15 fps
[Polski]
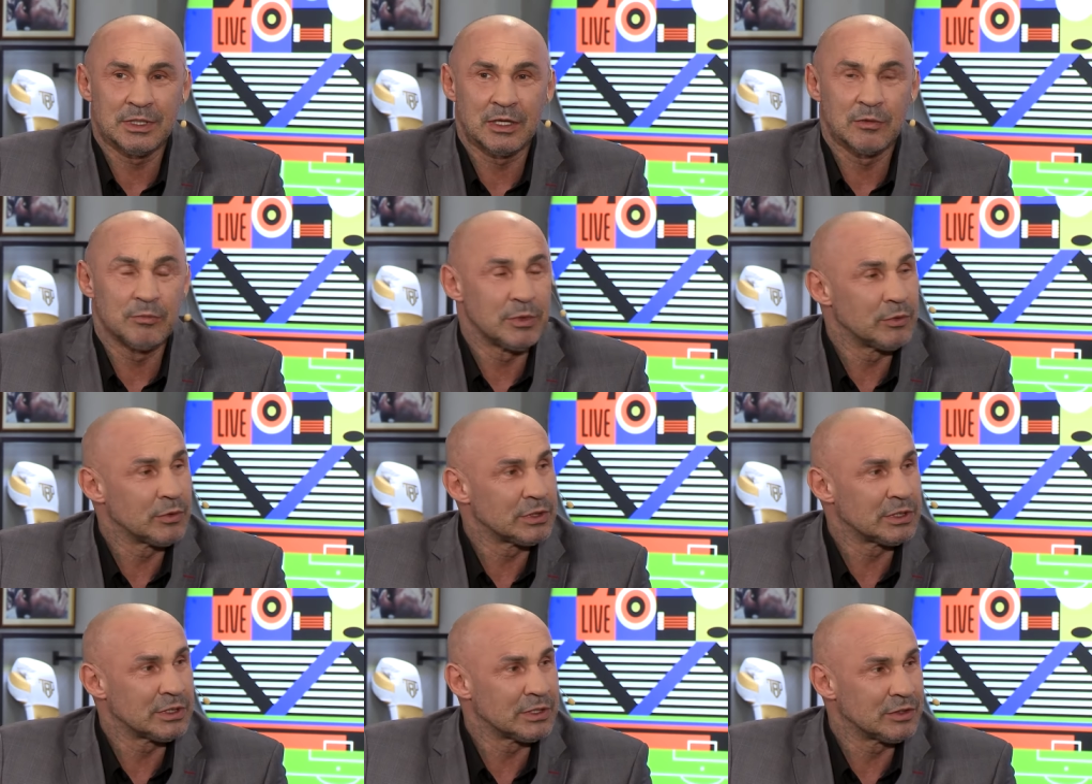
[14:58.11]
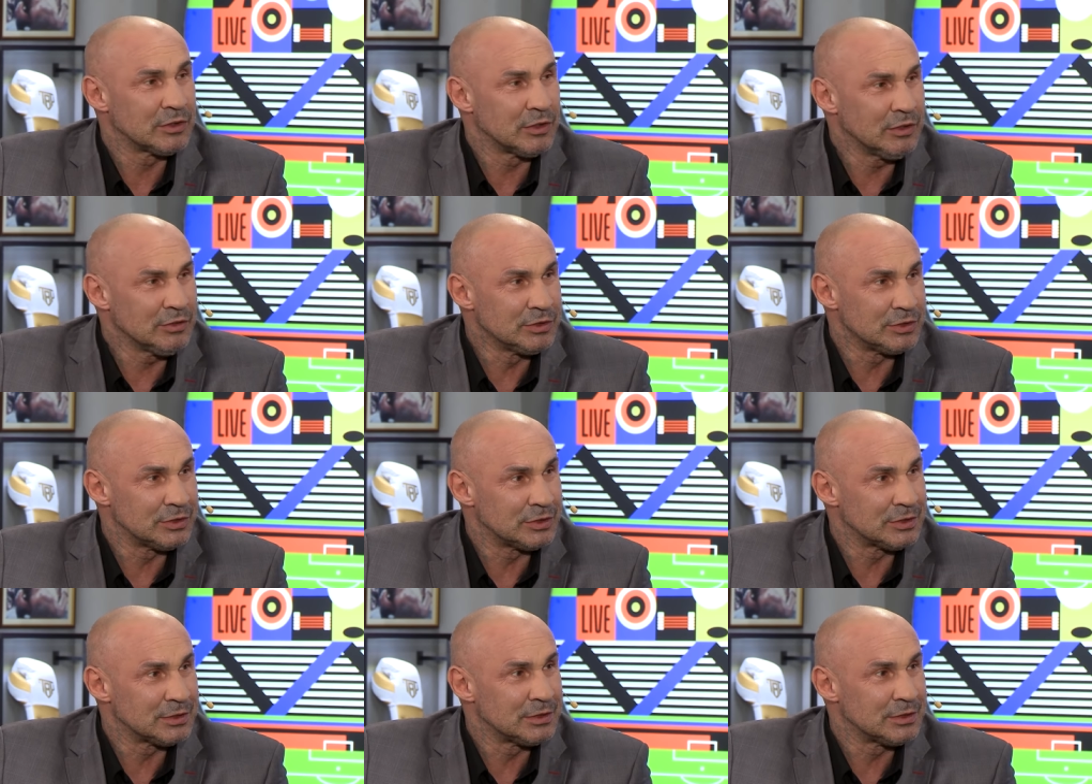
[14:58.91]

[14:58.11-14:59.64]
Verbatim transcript: tego teraz dogonić.